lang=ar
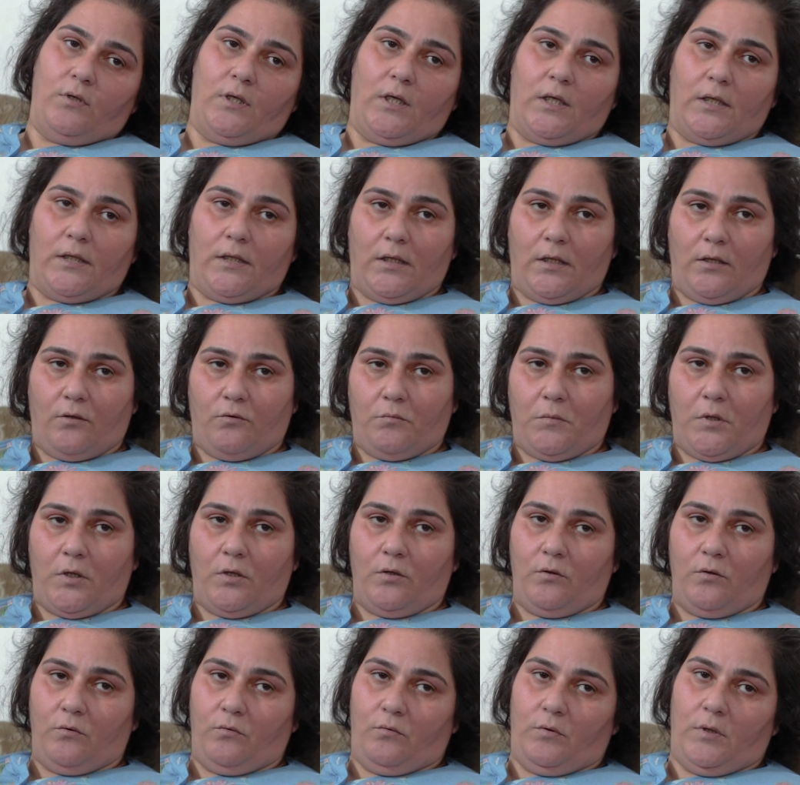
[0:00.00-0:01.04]
يعني لو
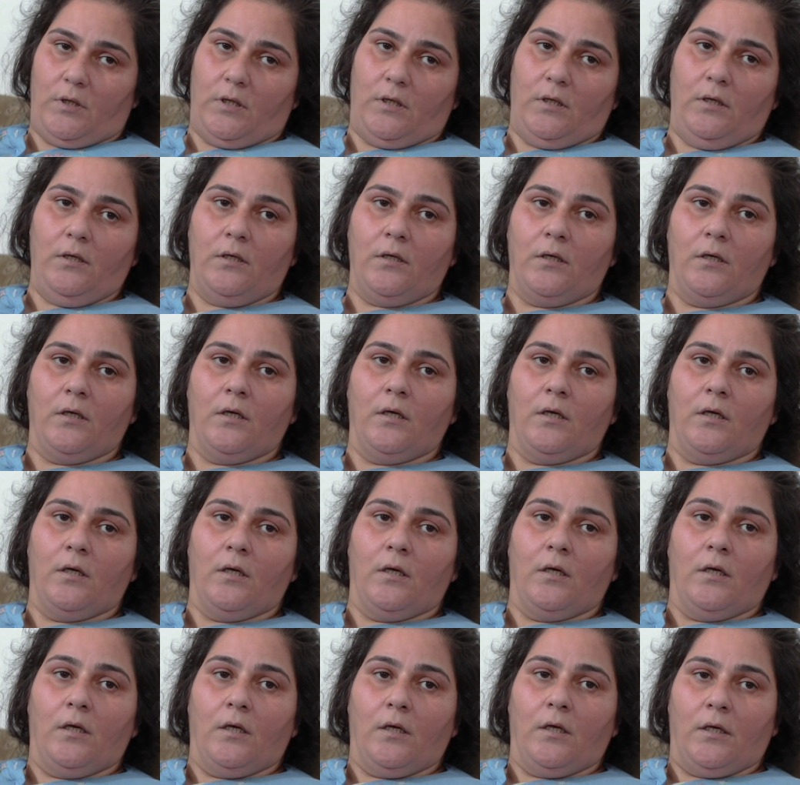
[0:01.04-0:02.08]
ما هو
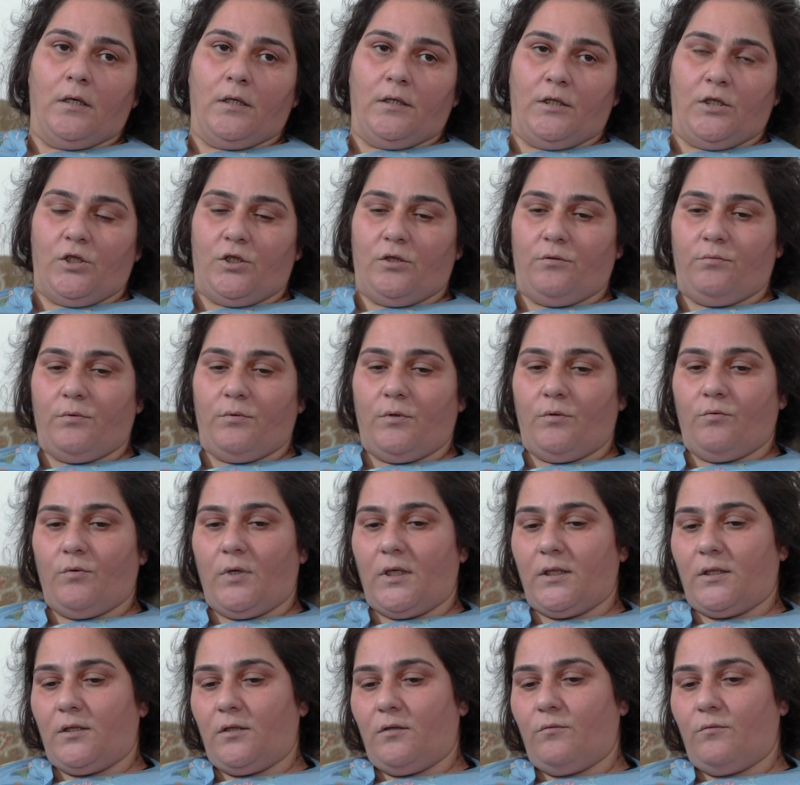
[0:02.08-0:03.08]
يجي بالوقت